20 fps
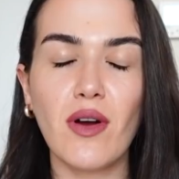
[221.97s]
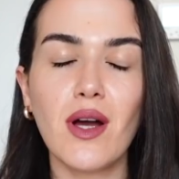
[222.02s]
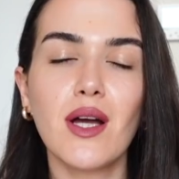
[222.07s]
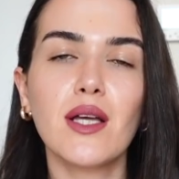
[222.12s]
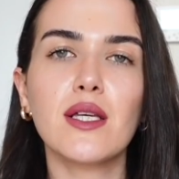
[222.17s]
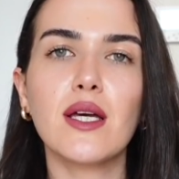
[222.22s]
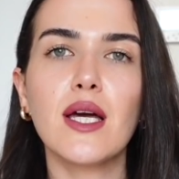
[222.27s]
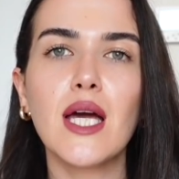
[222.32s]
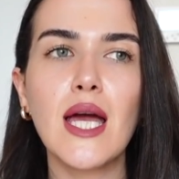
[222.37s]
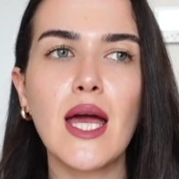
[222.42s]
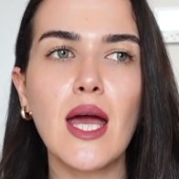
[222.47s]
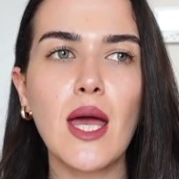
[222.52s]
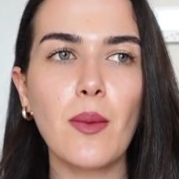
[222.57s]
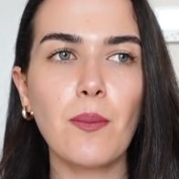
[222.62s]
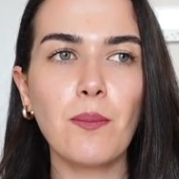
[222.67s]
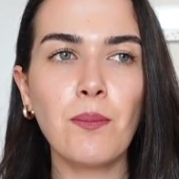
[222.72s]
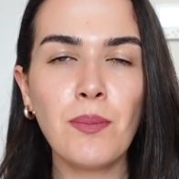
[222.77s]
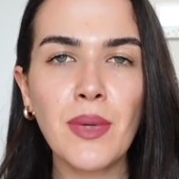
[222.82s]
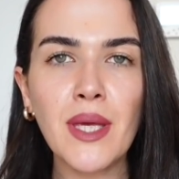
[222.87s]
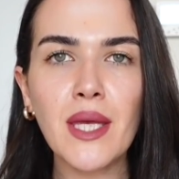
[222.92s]
Bak hani
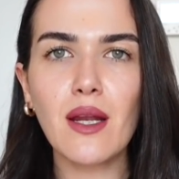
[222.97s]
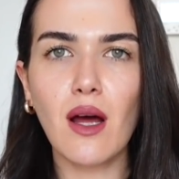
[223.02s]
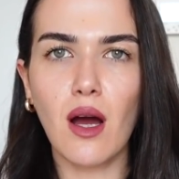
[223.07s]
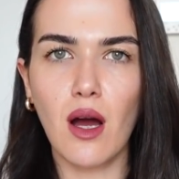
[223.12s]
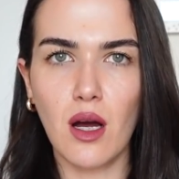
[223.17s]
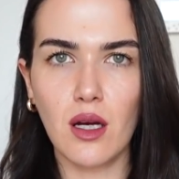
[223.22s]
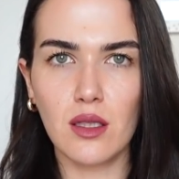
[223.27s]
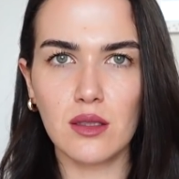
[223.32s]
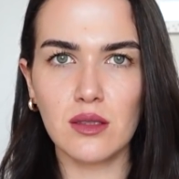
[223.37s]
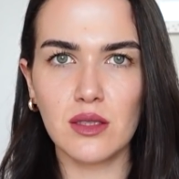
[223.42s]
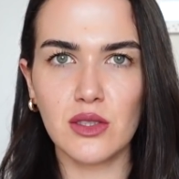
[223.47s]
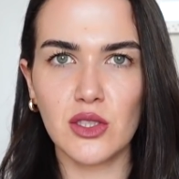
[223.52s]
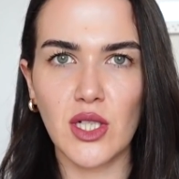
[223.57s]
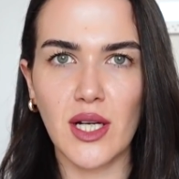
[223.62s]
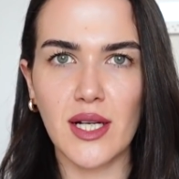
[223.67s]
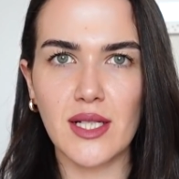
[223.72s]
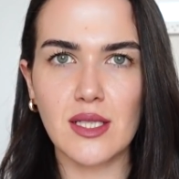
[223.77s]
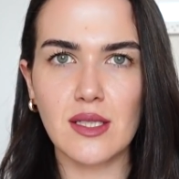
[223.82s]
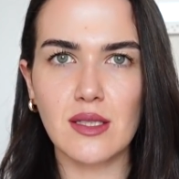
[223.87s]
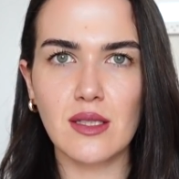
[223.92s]
bir anın
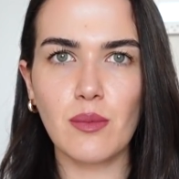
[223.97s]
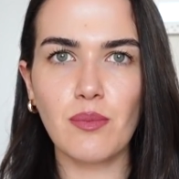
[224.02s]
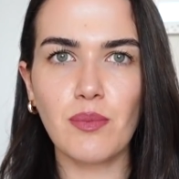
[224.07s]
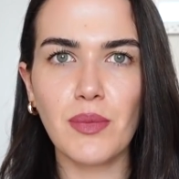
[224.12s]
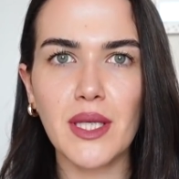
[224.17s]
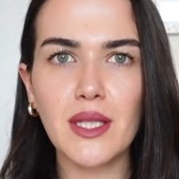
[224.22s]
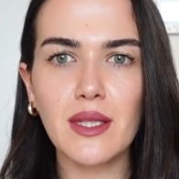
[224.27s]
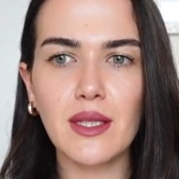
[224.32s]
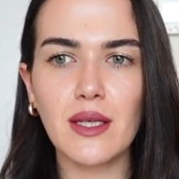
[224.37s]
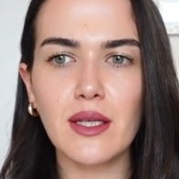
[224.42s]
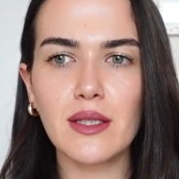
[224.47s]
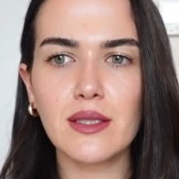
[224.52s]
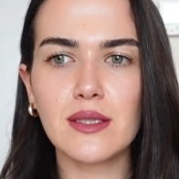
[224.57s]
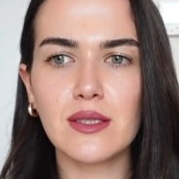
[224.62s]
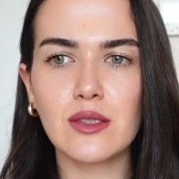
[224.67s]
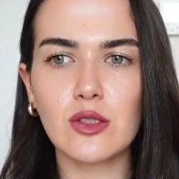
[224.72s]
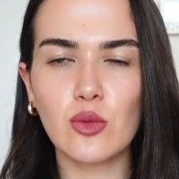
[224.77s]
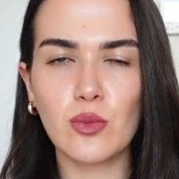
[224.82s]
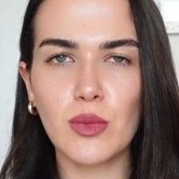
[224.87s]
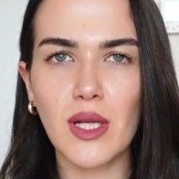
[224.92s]
içerisinde beni
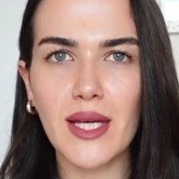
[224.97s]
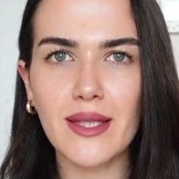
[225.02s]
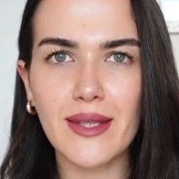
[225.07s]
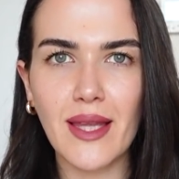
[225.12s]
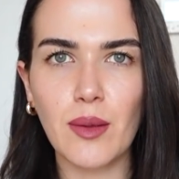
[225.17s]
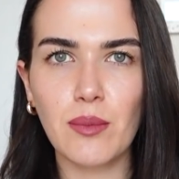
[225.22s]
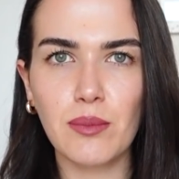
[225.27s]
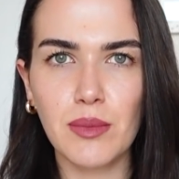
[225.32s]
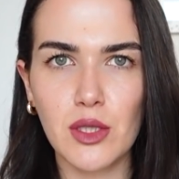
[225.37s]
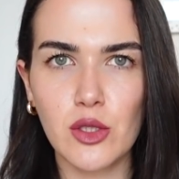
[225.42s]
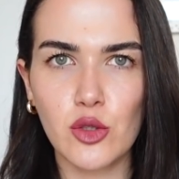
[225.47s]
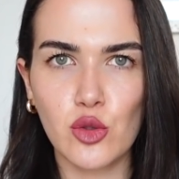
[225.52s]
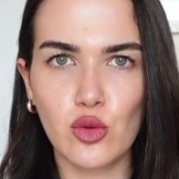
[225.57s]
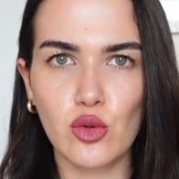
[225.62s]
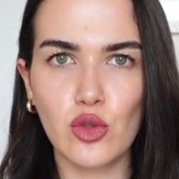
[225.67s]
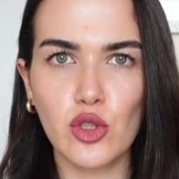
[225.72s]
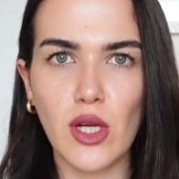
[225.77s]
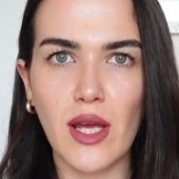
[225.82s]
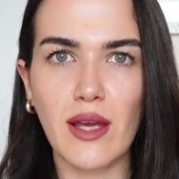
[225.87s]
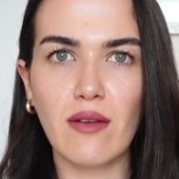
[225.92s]
stimüle eden bir
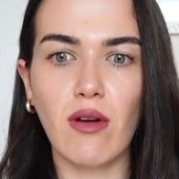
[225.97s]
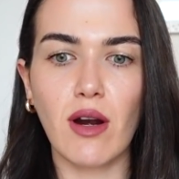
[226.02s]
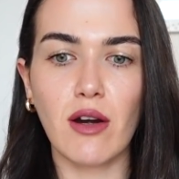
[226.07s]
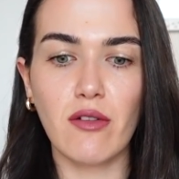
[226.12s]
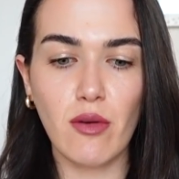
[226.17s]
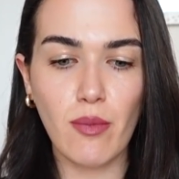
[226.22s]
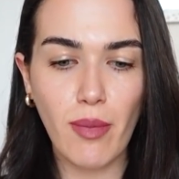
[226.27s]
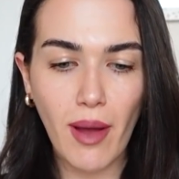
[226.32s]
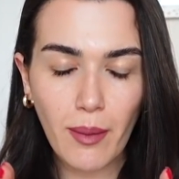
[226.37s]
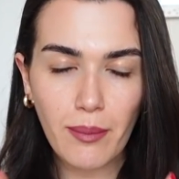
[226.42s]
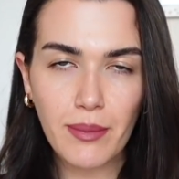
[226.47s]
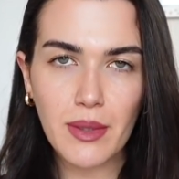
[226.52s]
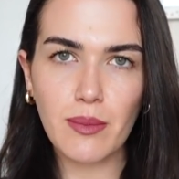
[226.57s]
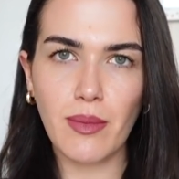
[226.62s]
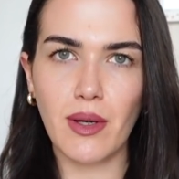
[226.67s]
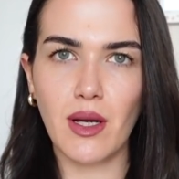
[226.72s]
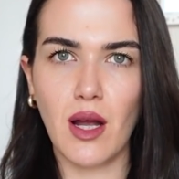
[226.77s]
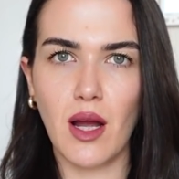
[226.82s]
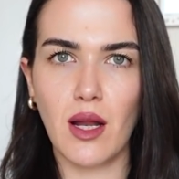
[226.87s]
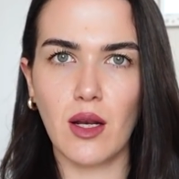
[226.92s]
sürü şey var ve ben bir
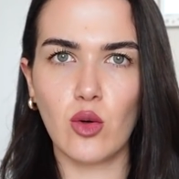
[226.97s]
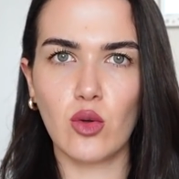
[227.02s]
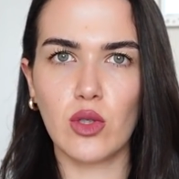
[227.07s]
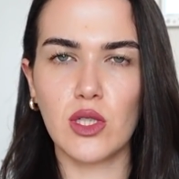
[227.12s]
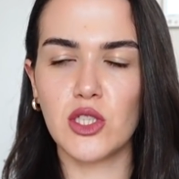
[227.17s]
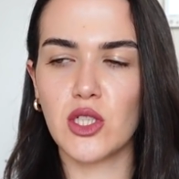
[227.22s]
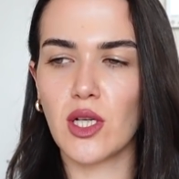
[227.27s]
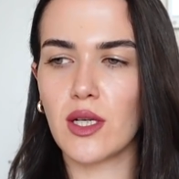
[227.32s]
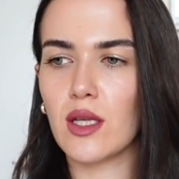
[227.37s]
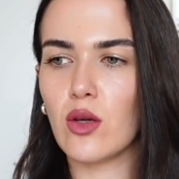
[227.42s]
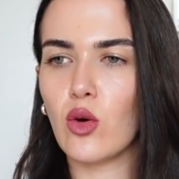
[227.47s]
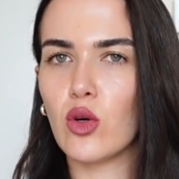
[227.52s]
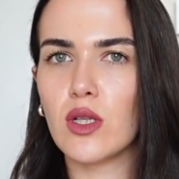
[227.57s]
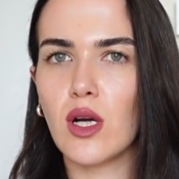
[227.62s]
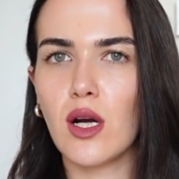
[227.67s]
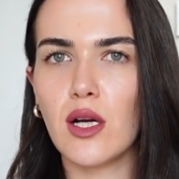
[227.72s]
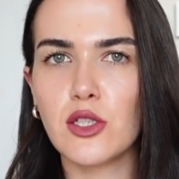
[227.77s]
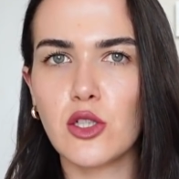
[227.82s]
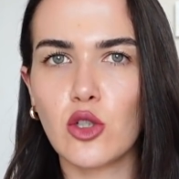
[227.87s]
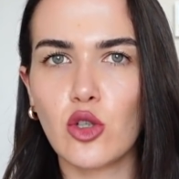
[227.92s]
makale okuyacakken o
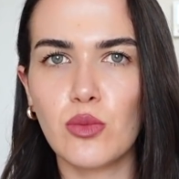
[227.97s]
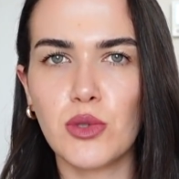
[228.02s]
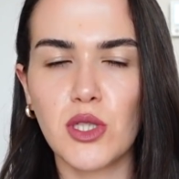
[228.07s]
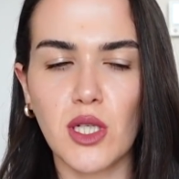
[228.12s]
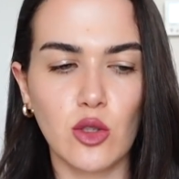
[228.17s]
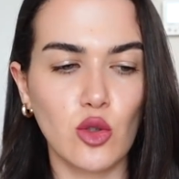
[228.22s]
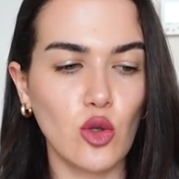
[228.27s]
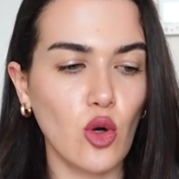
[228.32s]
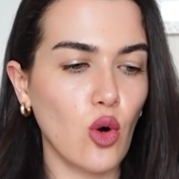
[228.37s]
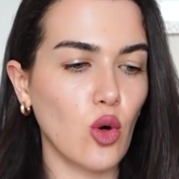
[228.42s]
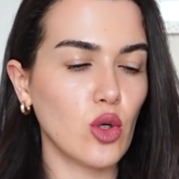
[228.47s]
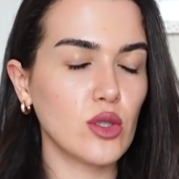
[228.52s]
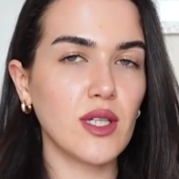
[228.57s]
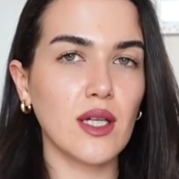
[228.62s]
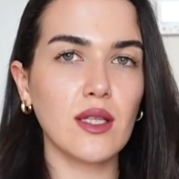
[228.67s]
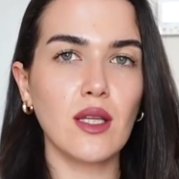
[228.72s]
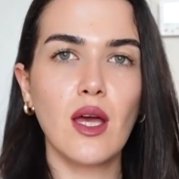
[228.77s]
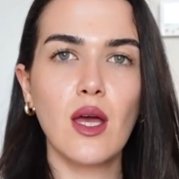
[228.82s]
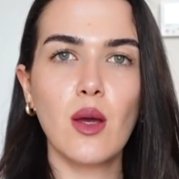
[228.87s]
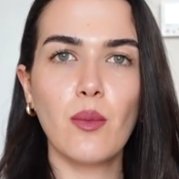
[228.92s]
ya Ayşe bir şey diyor.
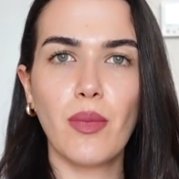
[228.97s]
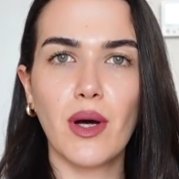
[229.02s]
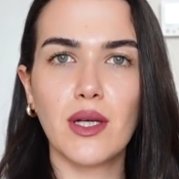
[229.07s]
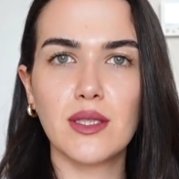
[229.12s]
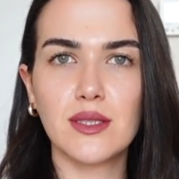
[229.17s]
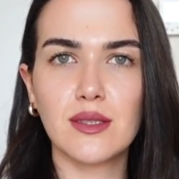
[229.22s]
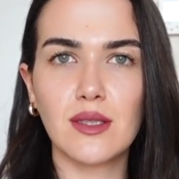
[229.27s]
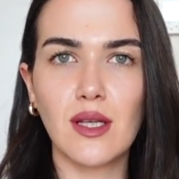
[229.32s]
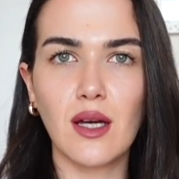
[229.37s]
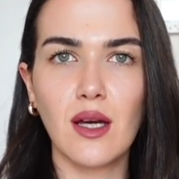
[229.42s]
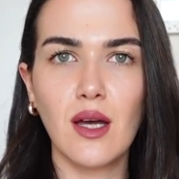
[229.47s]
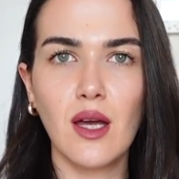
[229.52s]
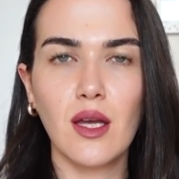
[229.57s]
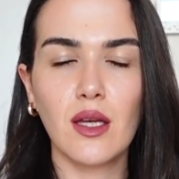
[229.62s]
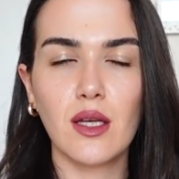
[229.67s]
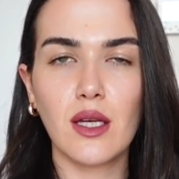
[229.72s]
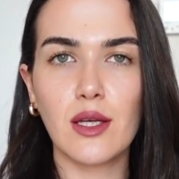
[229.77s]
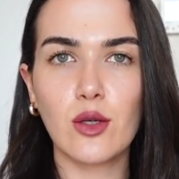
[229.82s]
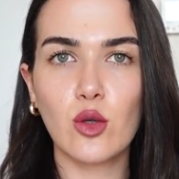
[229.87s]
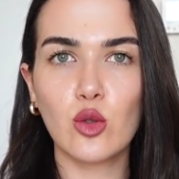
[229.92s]
Oradan pasta
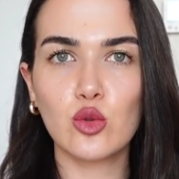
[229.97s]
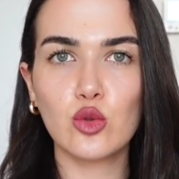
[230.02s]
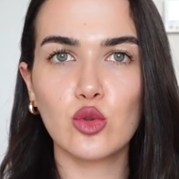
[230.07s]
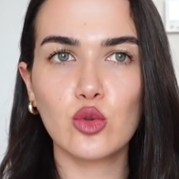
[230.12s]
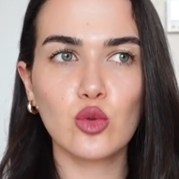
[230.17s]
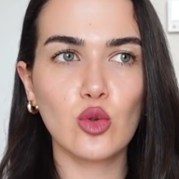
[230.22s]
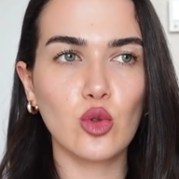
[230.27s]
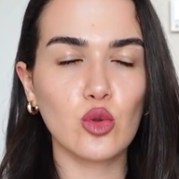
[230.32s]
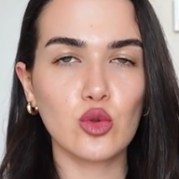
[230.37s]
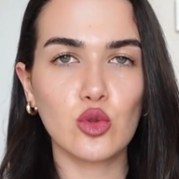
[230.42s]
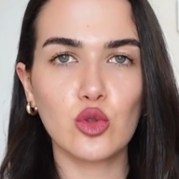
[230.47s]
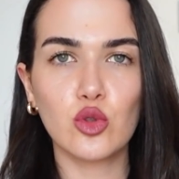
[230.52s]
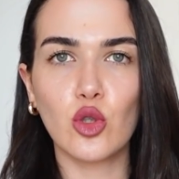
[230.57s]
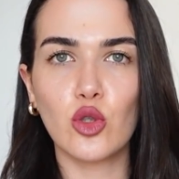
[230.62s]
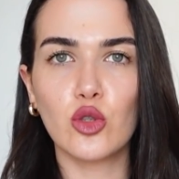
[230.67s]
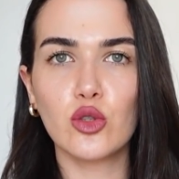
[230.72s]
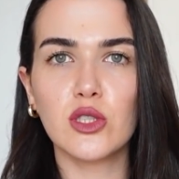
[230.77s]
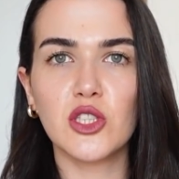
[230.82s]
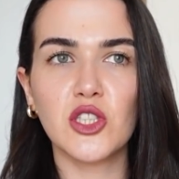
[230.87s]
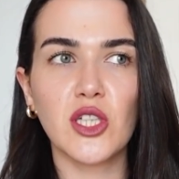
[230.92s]
e, konusunu konuşuyoruz.